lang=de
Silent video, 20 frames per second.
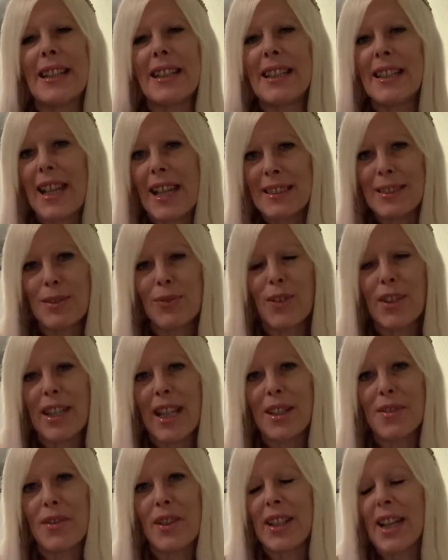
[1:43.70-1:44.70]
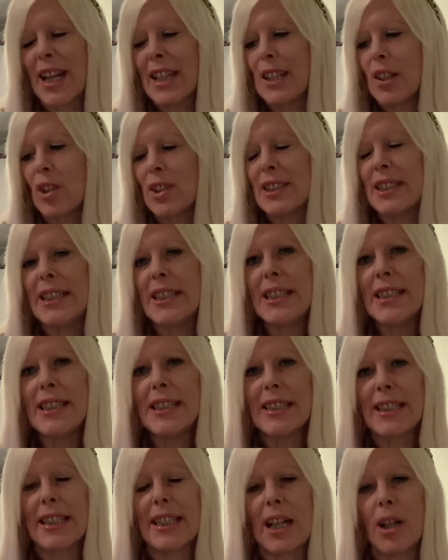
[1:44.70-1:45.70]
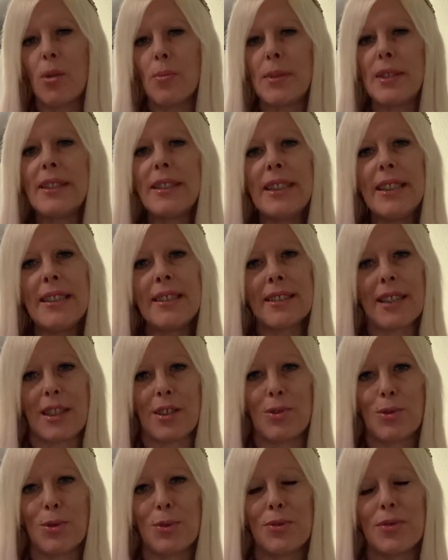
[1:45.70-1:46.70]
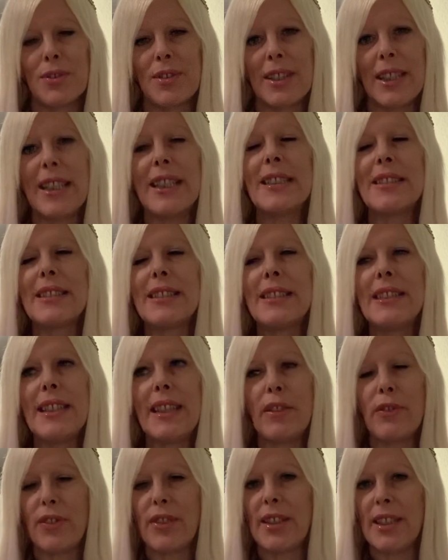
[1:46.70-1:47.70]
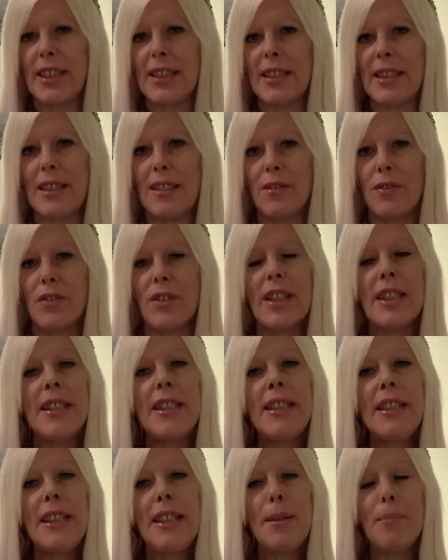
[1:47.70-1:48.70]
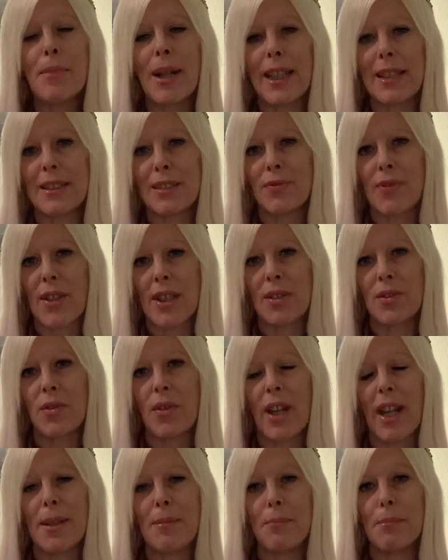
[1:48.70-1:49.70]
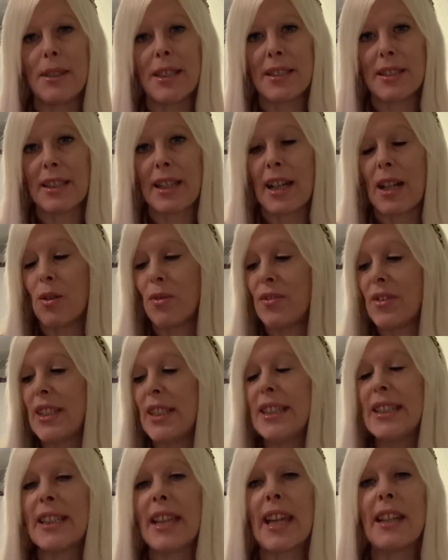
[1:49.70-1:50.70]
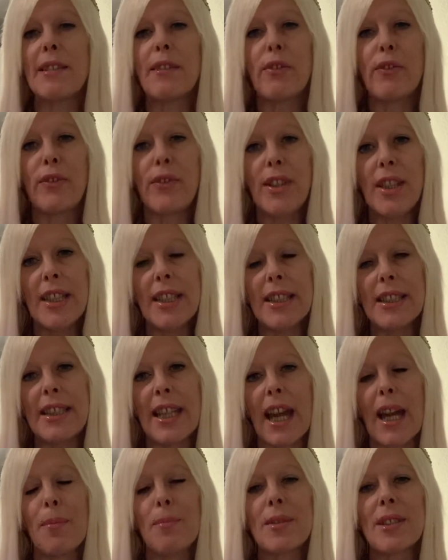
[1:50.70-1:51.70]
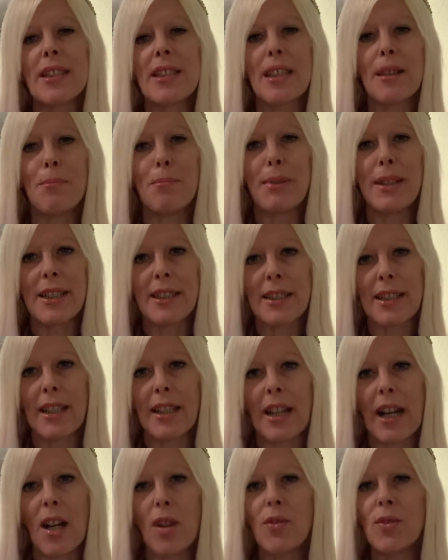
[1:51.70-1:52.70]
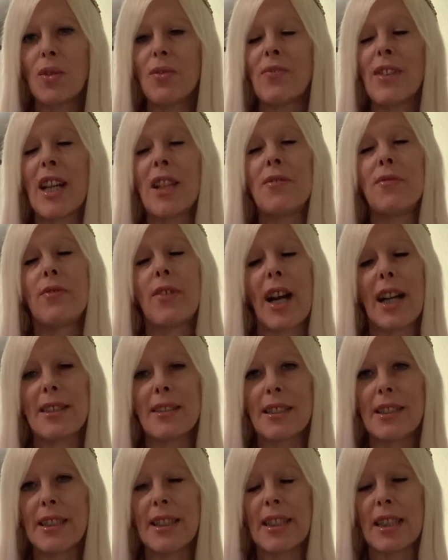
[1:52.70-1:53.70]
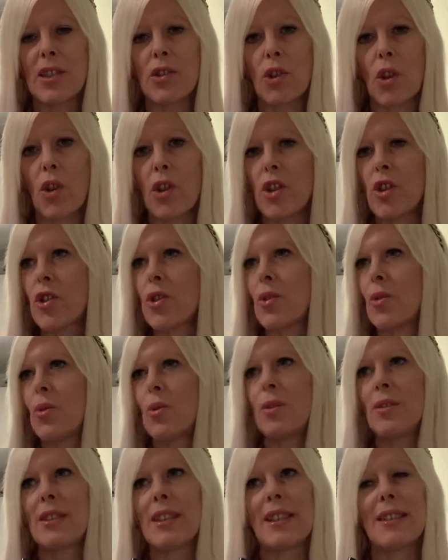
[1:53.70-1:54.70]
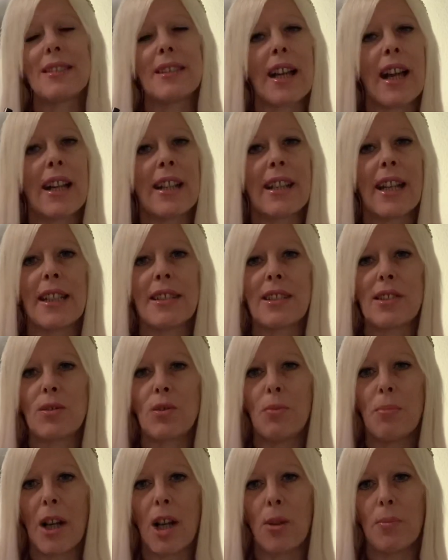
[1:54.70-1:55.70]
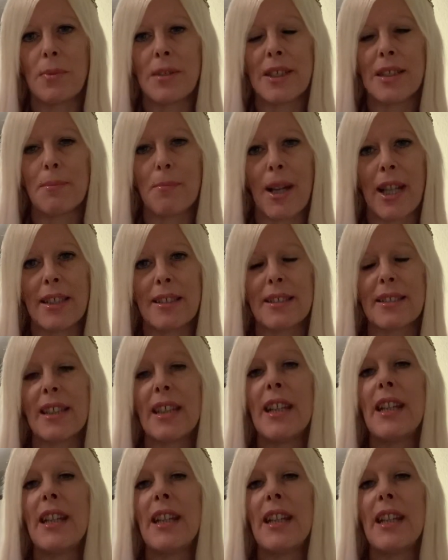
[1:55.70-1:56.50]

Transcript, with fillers: Ganz von Anfang an, Leute, ich glaube, dieser Duft ist definitiv niemals was für einen Blindkauf. Ich kenne viele, die haben sich den blind gekauft und waren wahnsinnig enttäuscht und sagen, es ist überhaupt nicht meins.